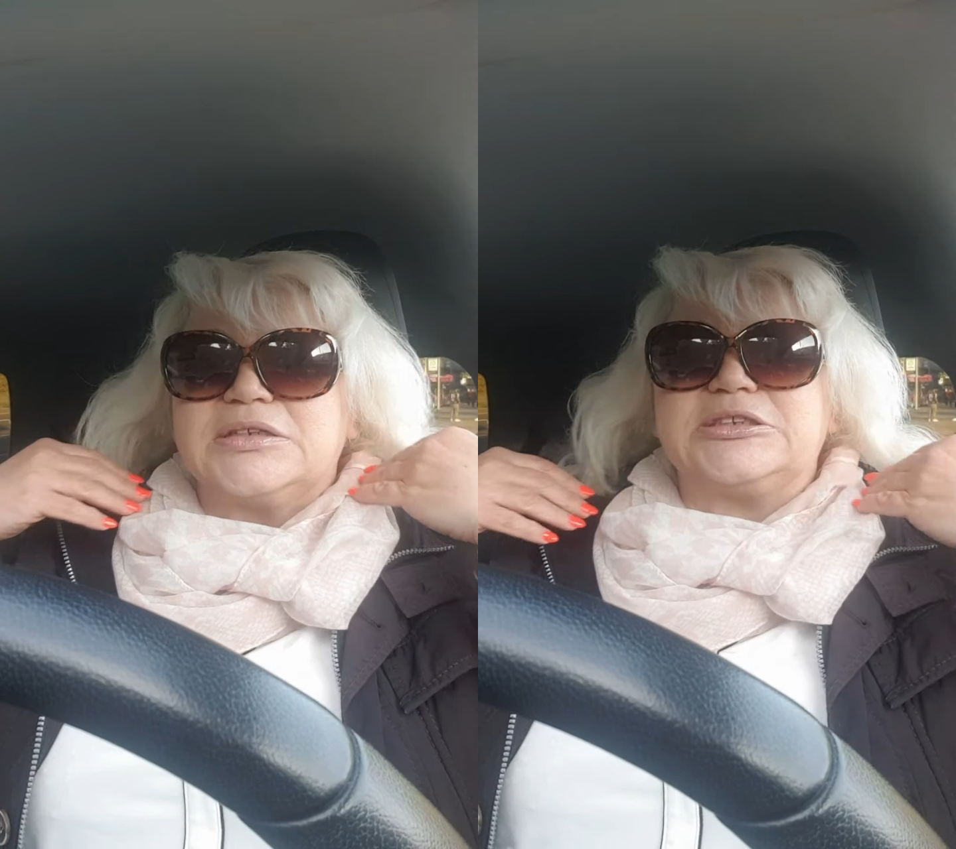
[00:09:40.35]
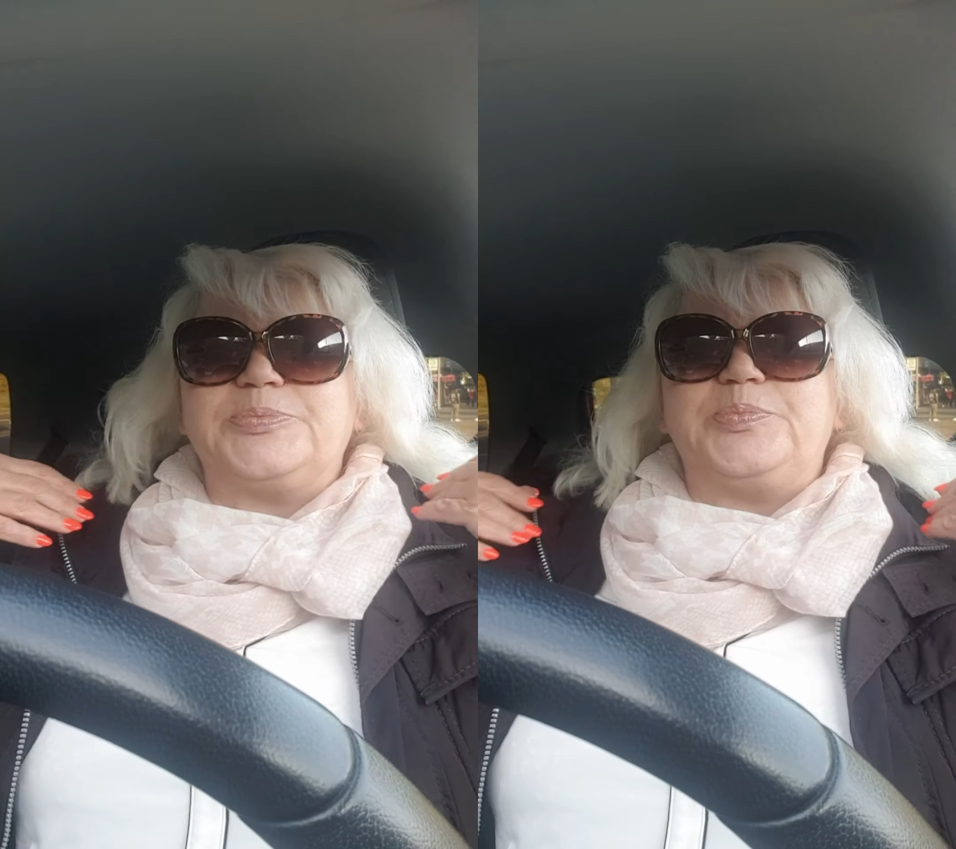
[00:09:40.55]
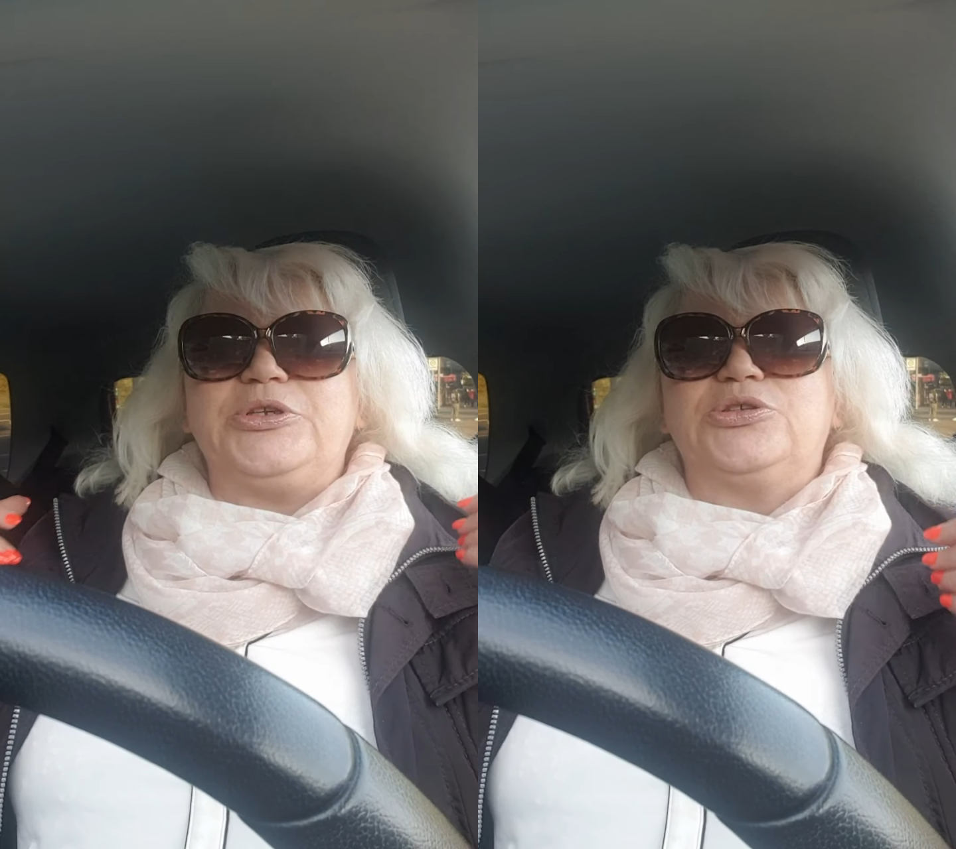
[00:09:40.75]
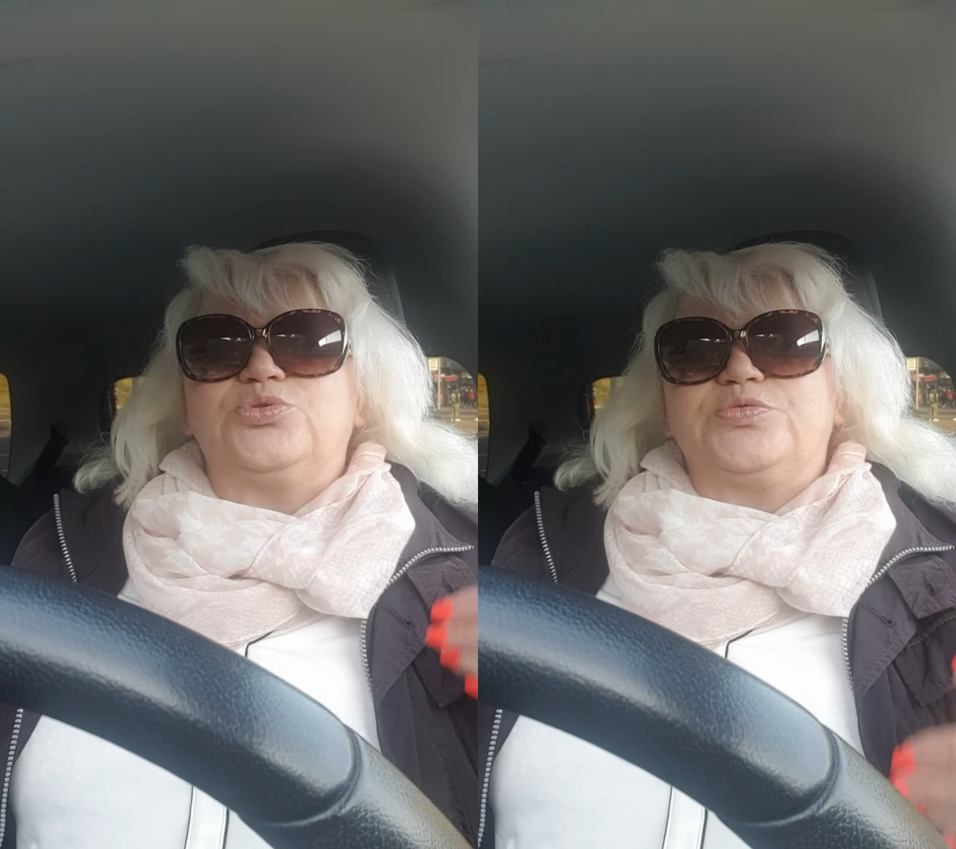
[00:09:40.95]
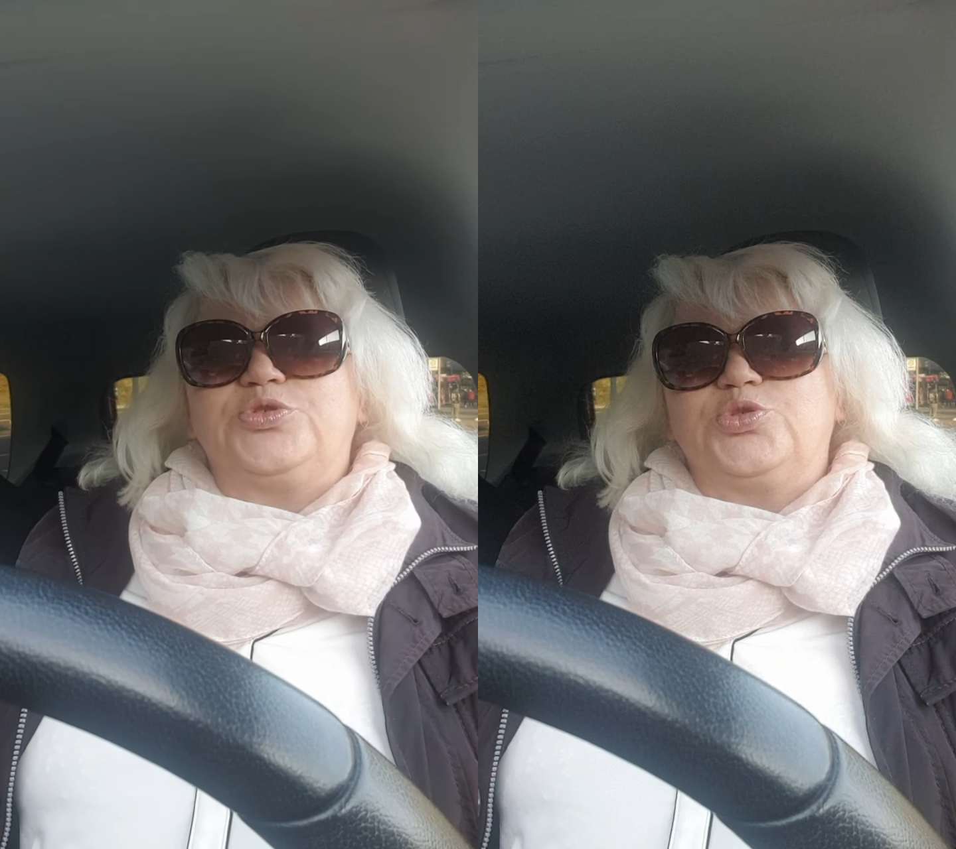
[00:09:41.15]

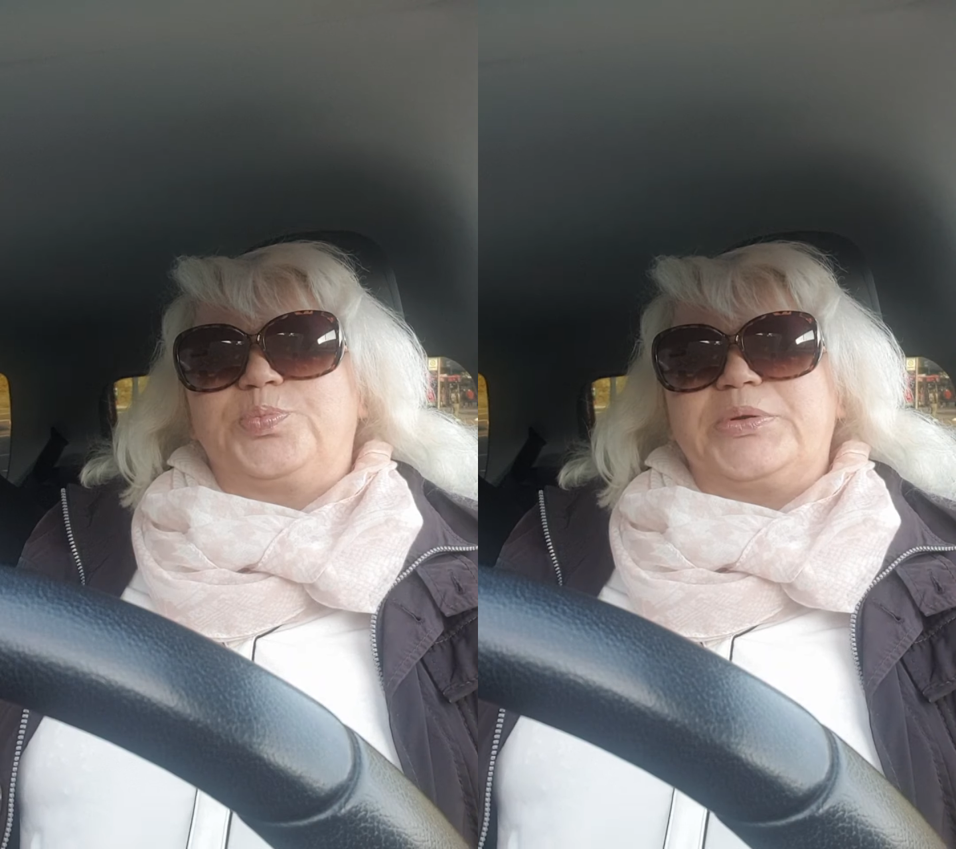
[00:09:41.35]
спину, всю